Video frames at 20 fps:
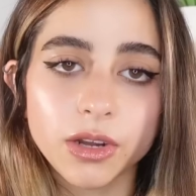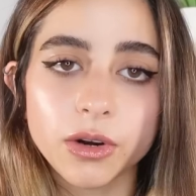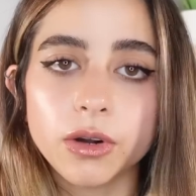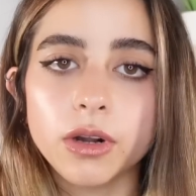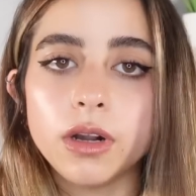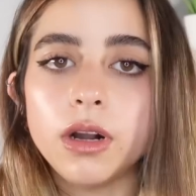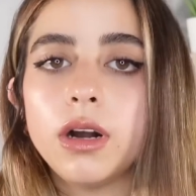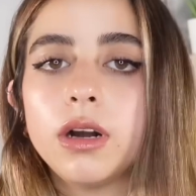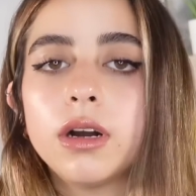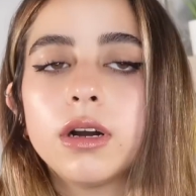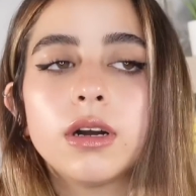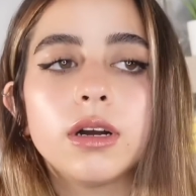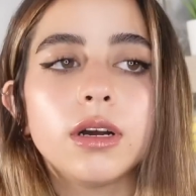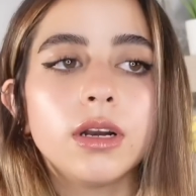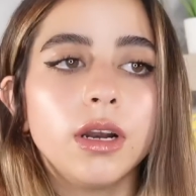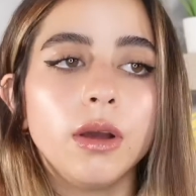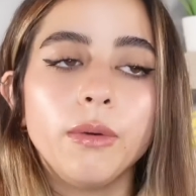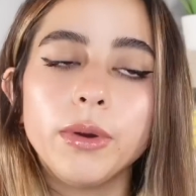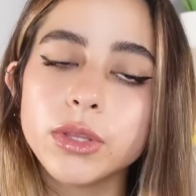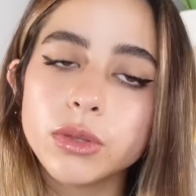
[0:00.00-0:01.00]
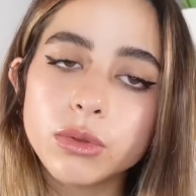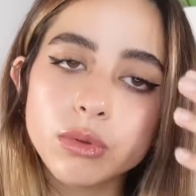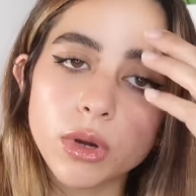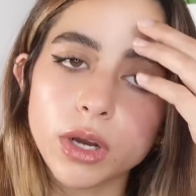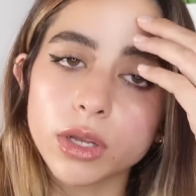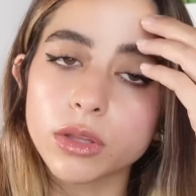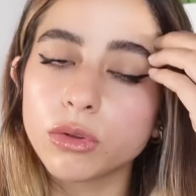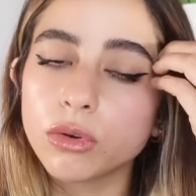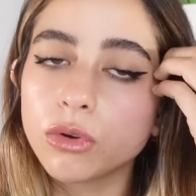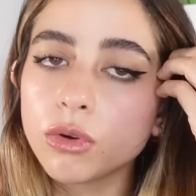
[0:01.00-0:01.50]
رائع لو انتوا
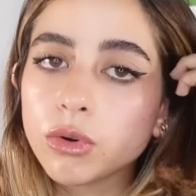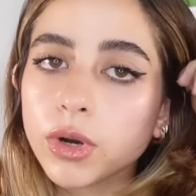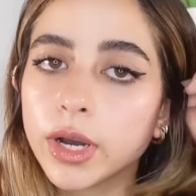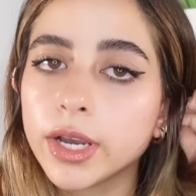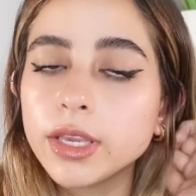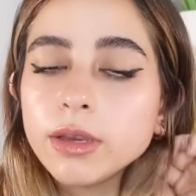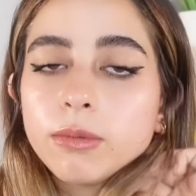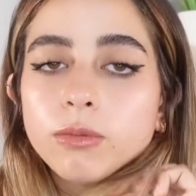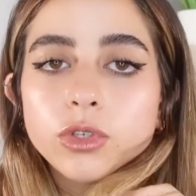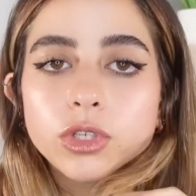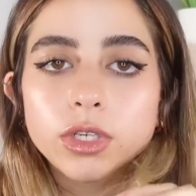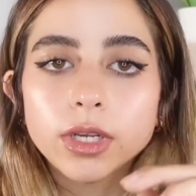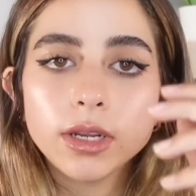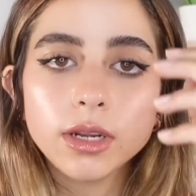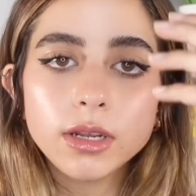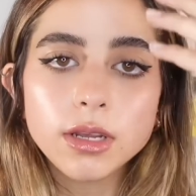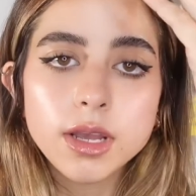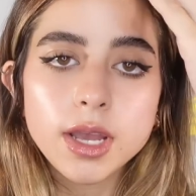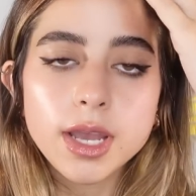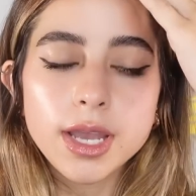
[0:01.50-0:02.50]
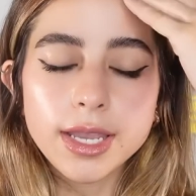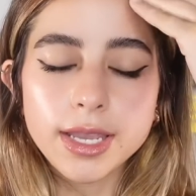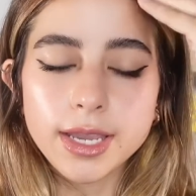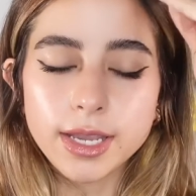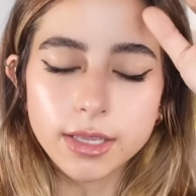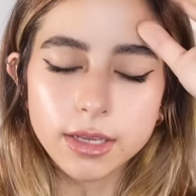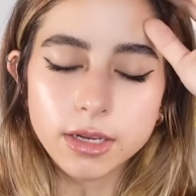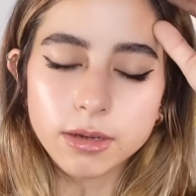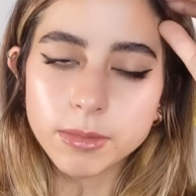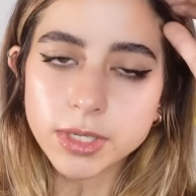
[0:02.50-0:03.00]
عندكم اي مشكله
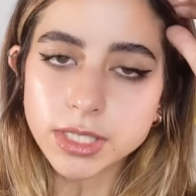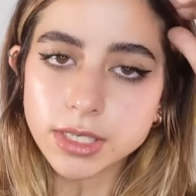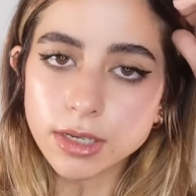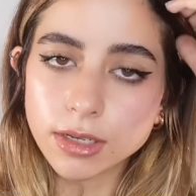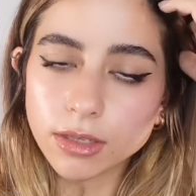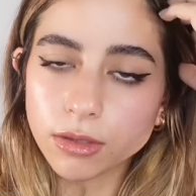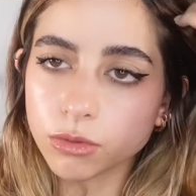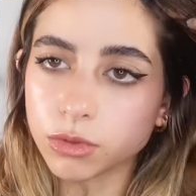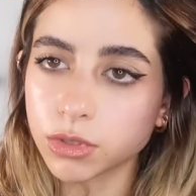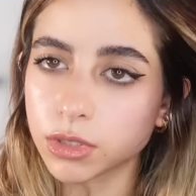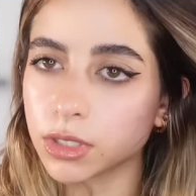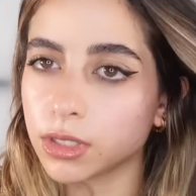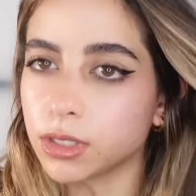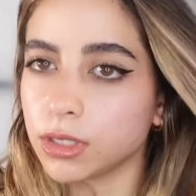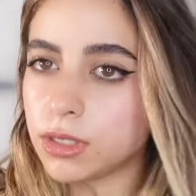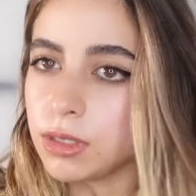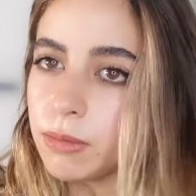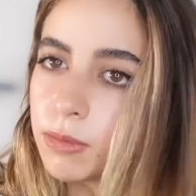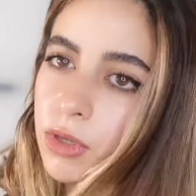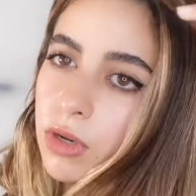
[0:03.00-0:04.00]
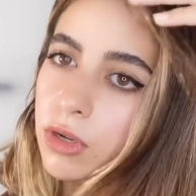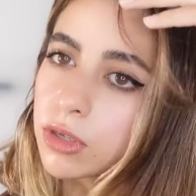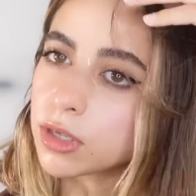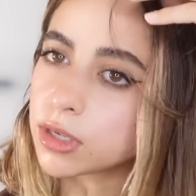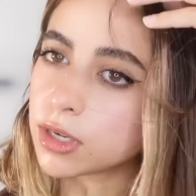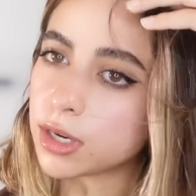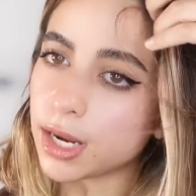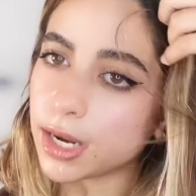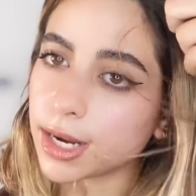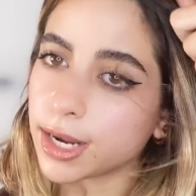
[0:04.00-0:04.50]
يعني انا مثلا قصتي دي من
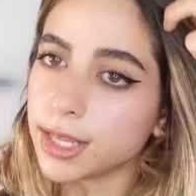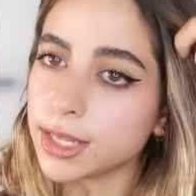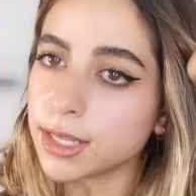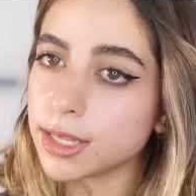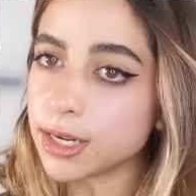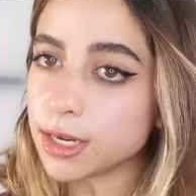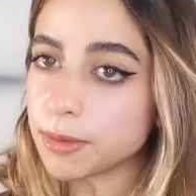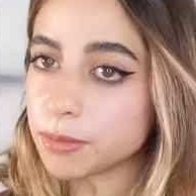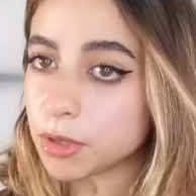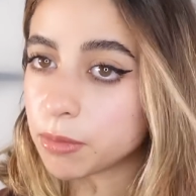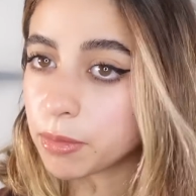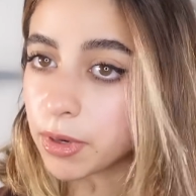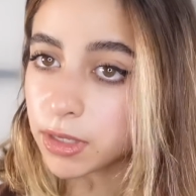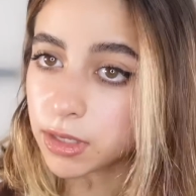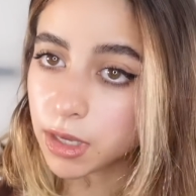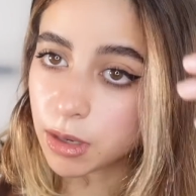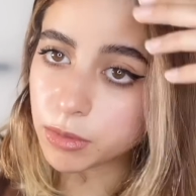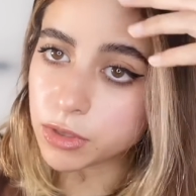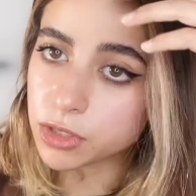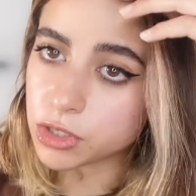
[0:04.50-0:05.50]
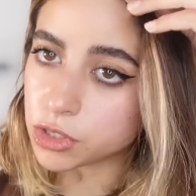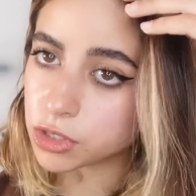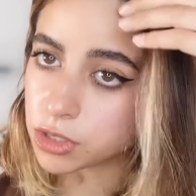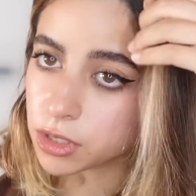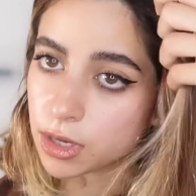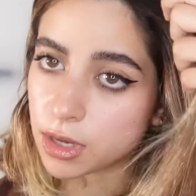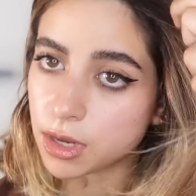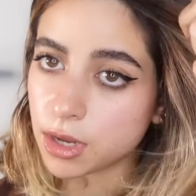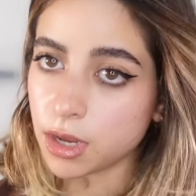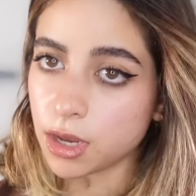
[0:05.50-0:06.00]
اكتر الحاجات اللي بتبقى دامج
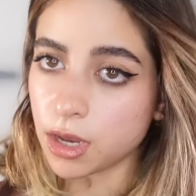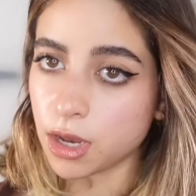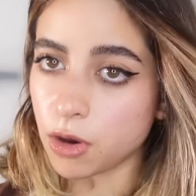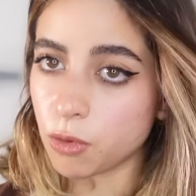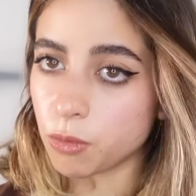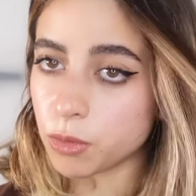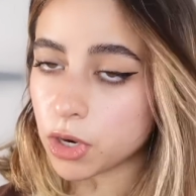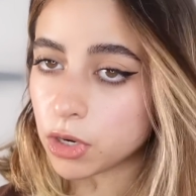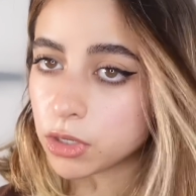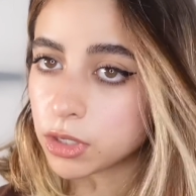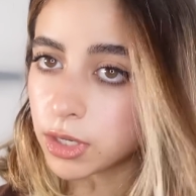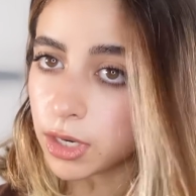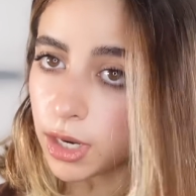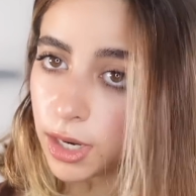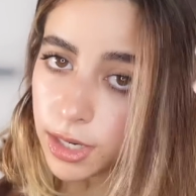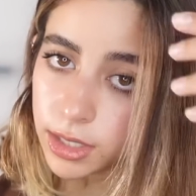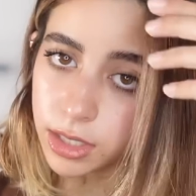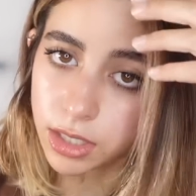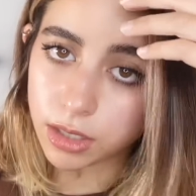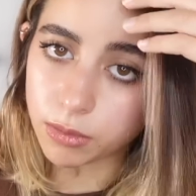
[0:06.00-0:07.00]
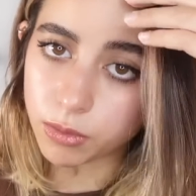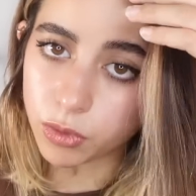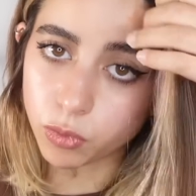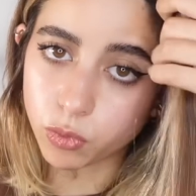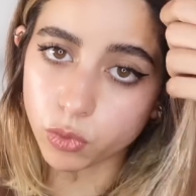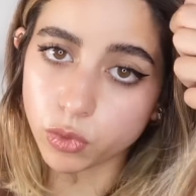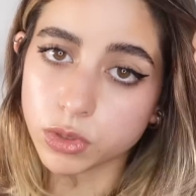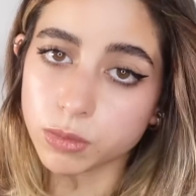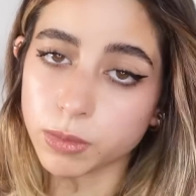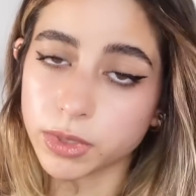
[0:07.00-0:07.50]
او من اكتر الحاجات اللي
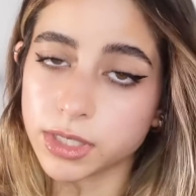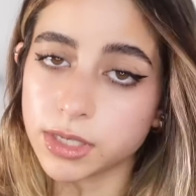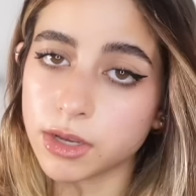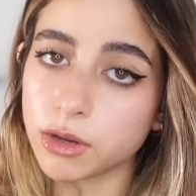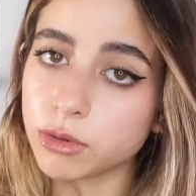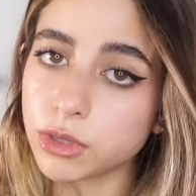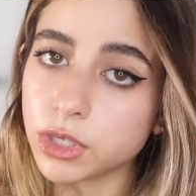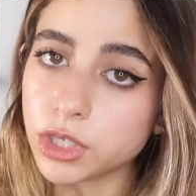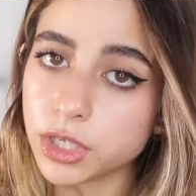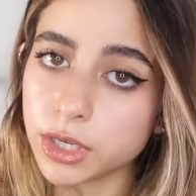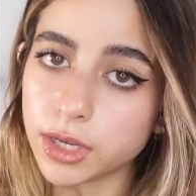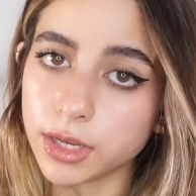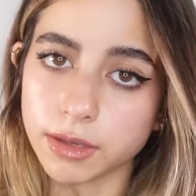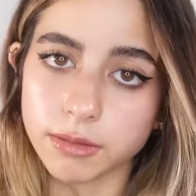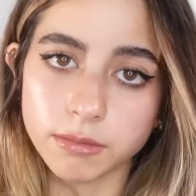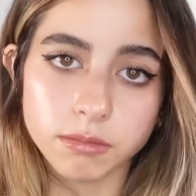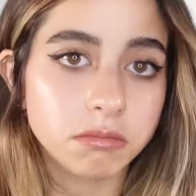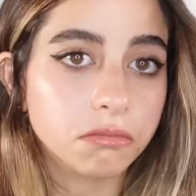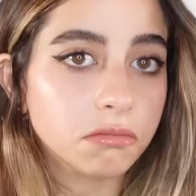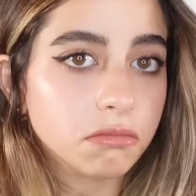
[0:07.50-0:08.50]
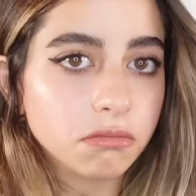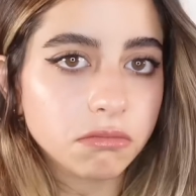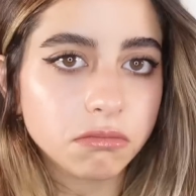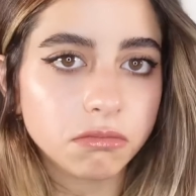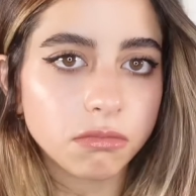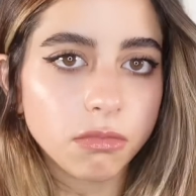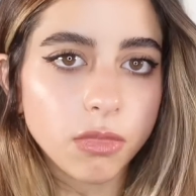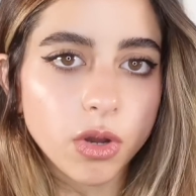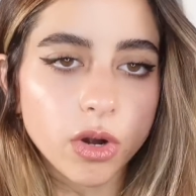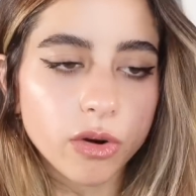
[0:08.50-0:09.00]
بتبوظ ما تسالنيش ليه
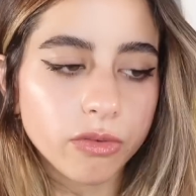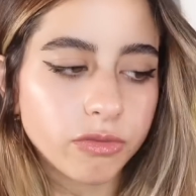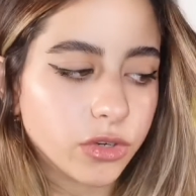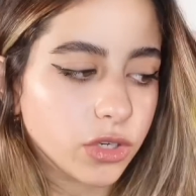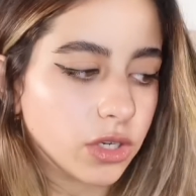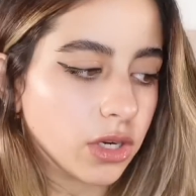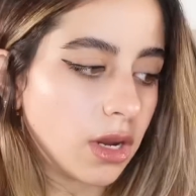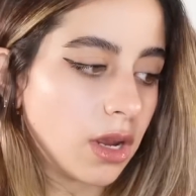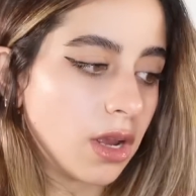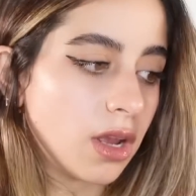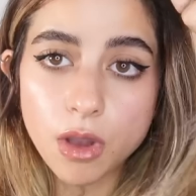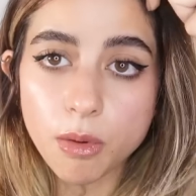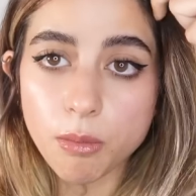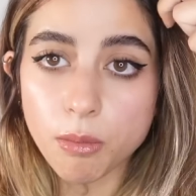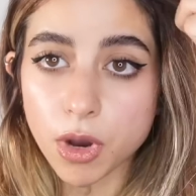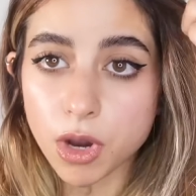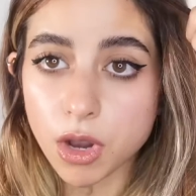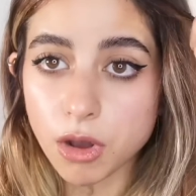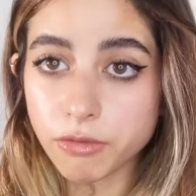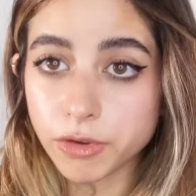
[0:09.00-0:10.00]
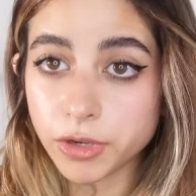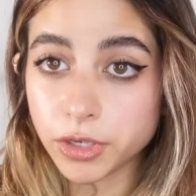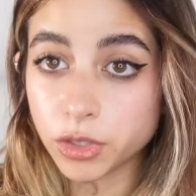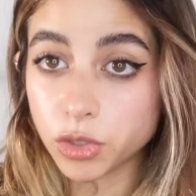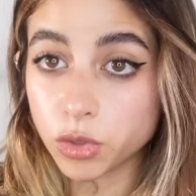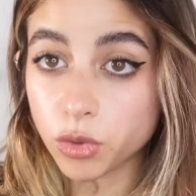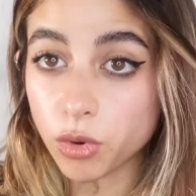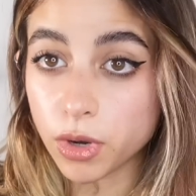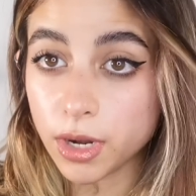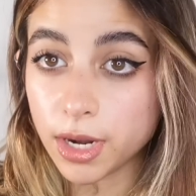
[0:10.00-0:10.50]
معرفش
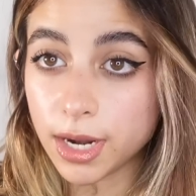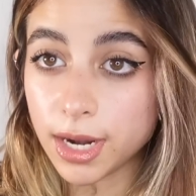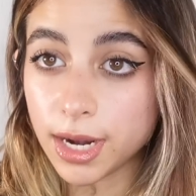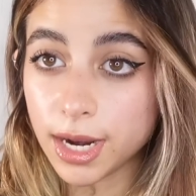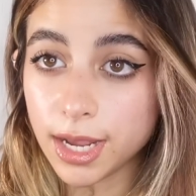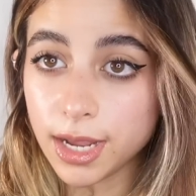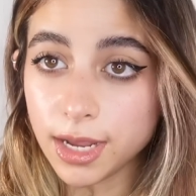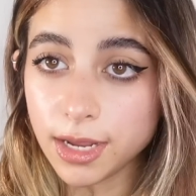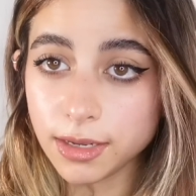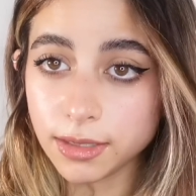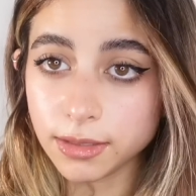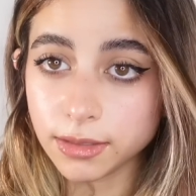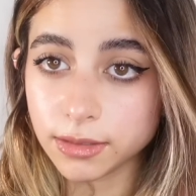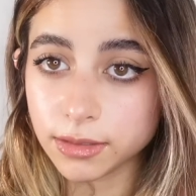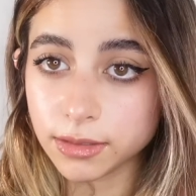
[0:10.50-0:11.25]
بكفرت كلها